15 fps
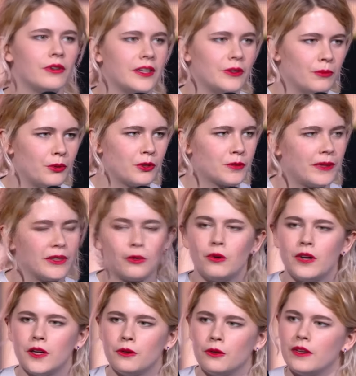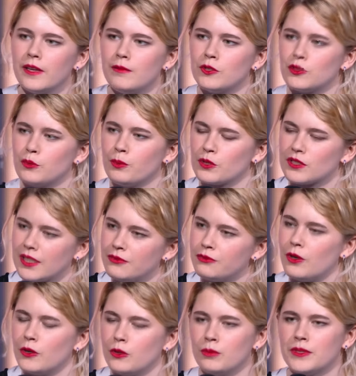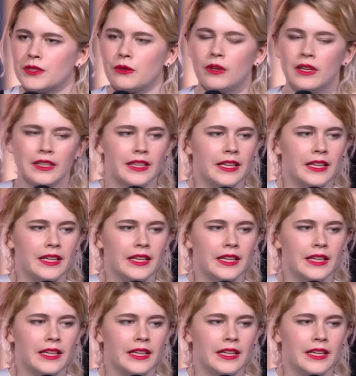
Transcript: et on pense pas trop à eux. Et moi, je pense très fort à eux parce que